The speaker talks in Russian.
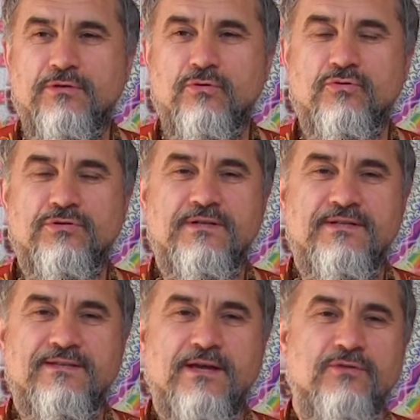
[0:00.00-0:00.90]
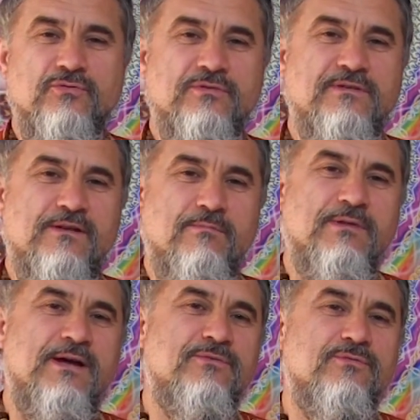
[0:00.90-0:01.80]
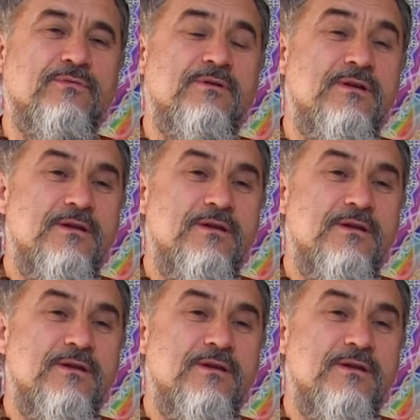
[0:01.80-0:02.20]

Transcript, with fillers: должность, статус, зарплату –